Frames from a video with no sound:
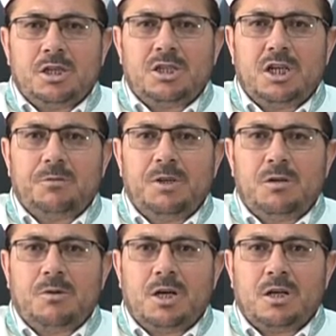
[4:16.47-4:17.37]
kamil
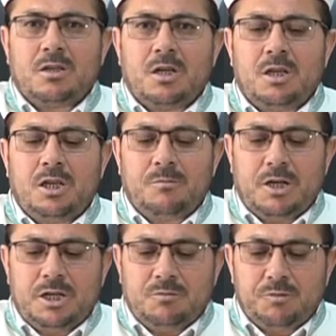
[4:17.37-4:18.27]
manada
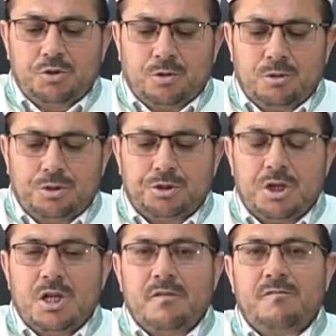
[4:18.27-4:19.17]
iman etmiş olur
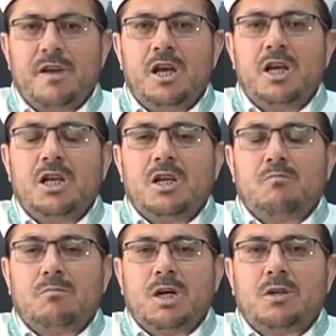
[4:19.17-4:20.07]
ve
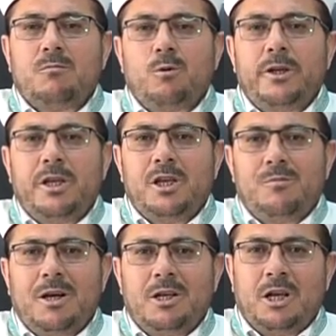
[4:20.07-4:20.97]
makbul
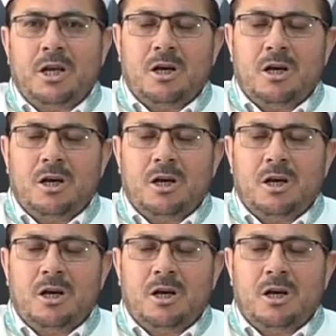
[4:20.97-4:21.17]
iman ile